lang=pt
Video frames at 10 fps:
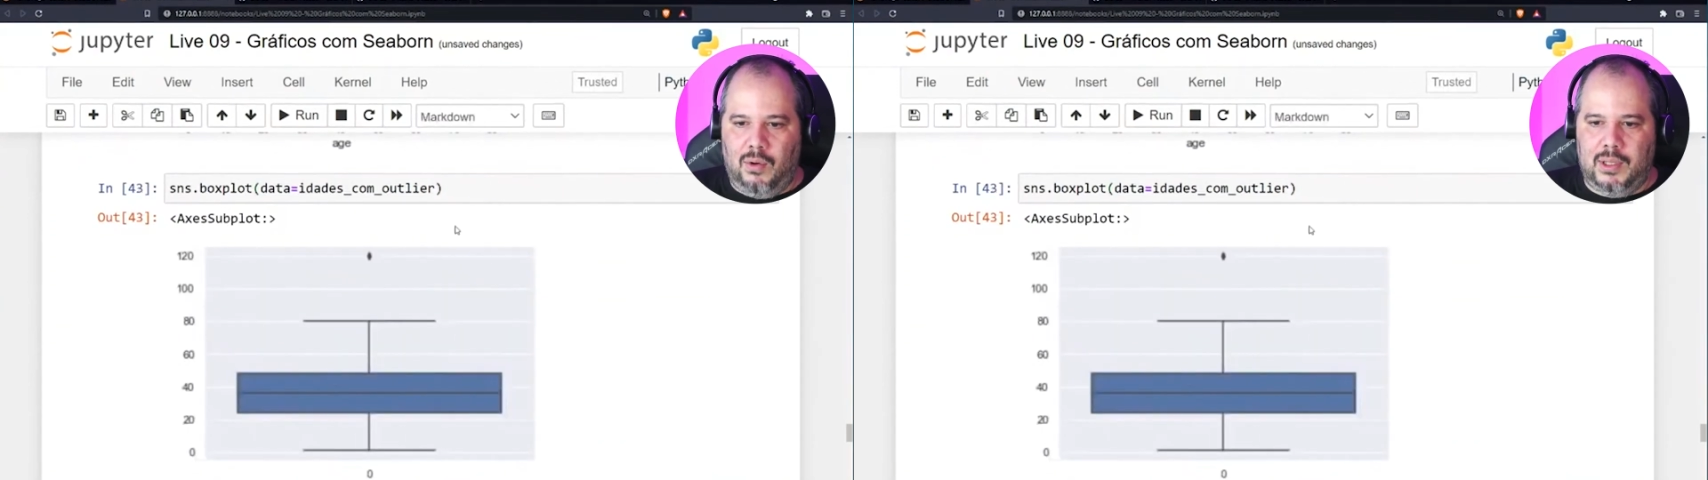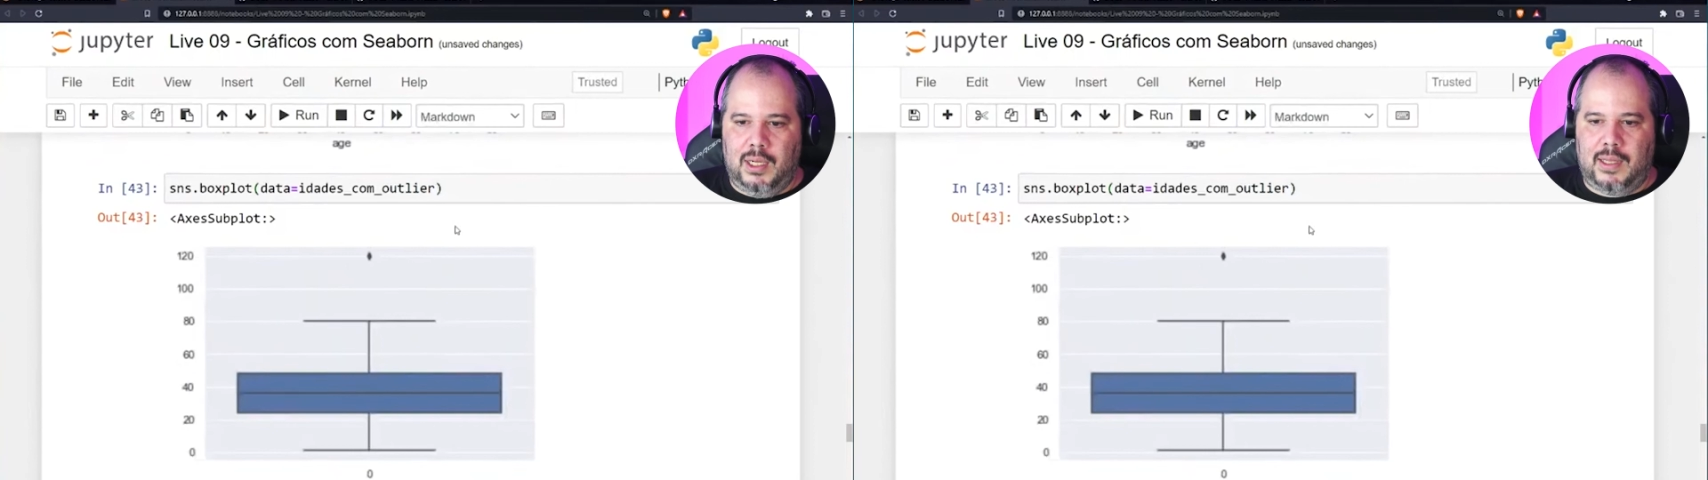
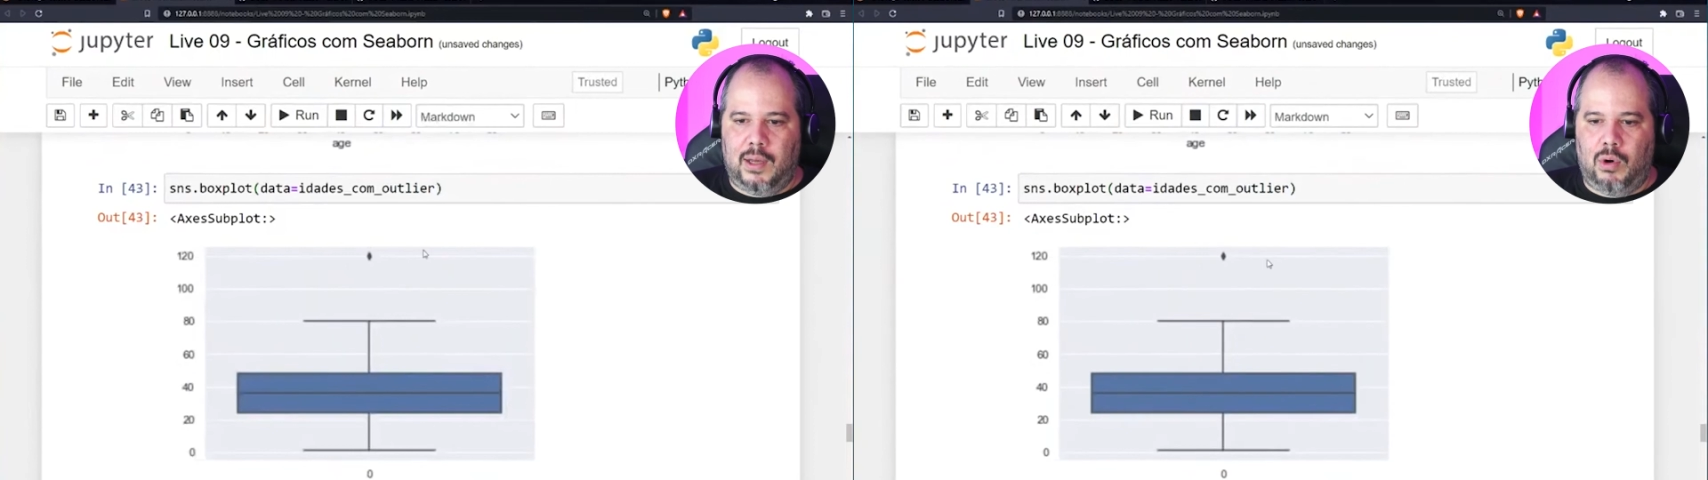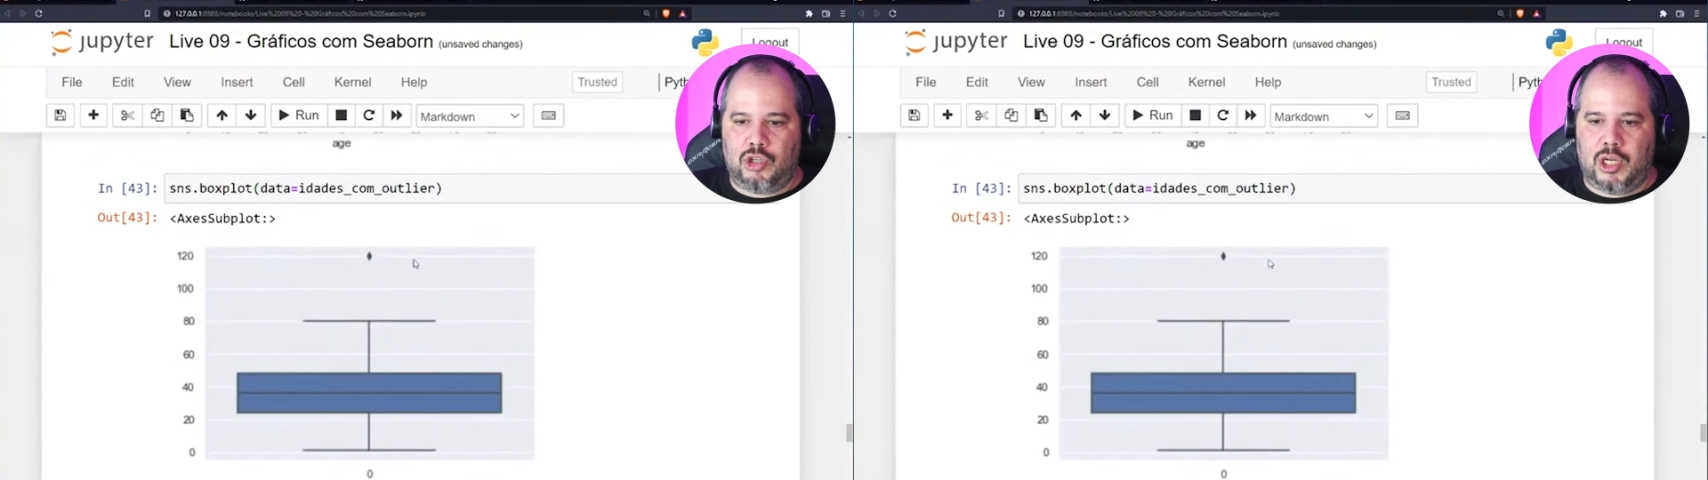quando ele tem
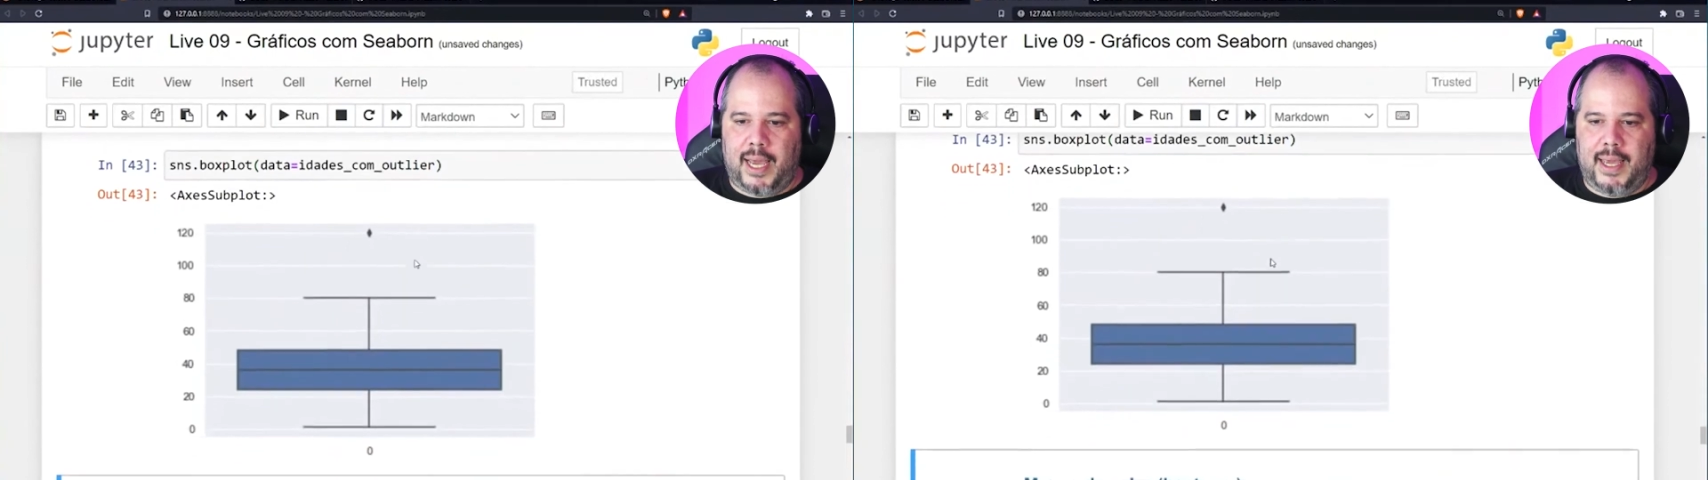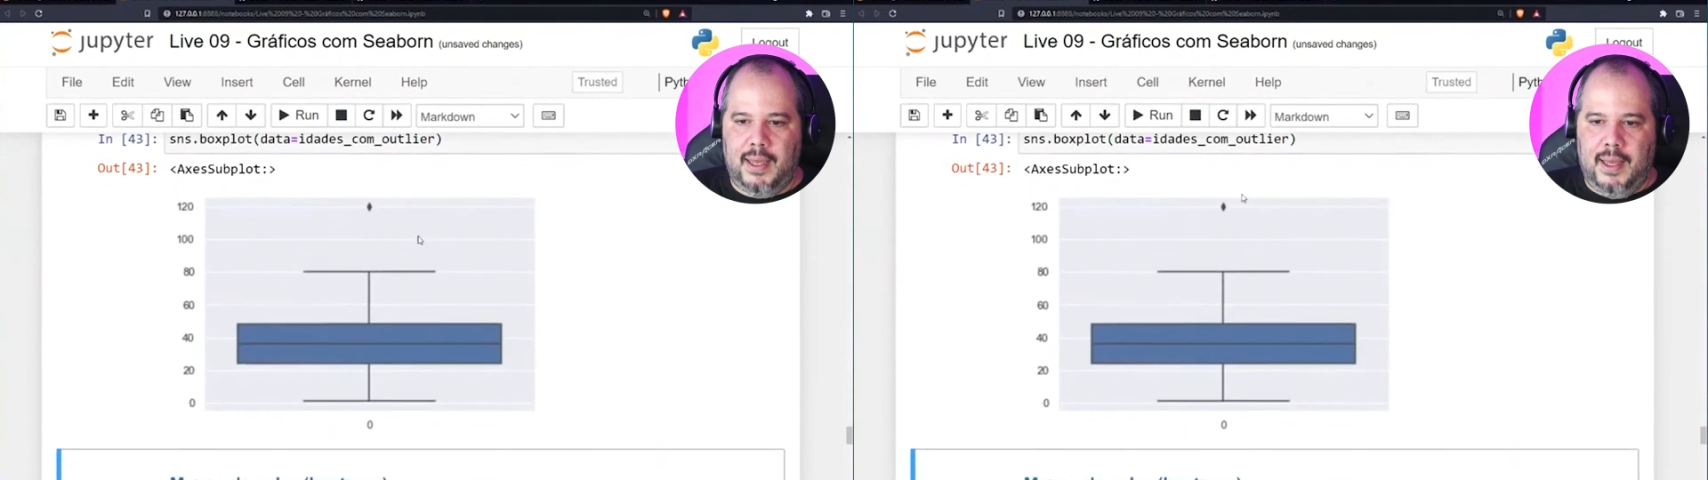o
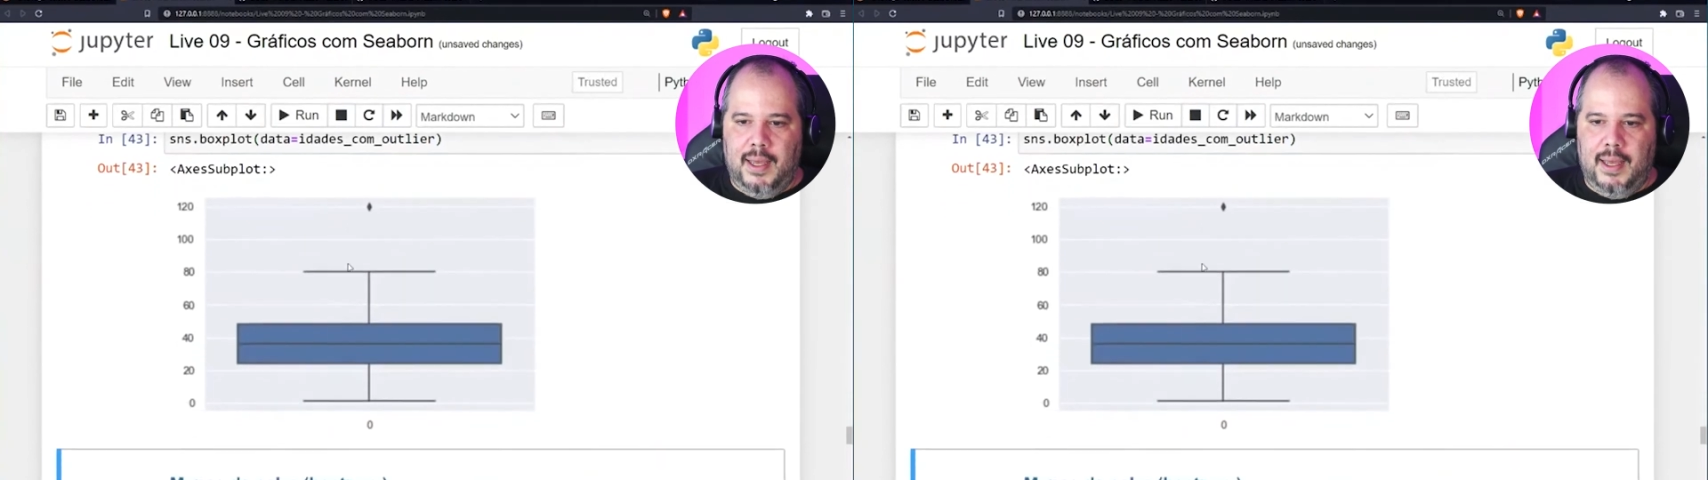outlier,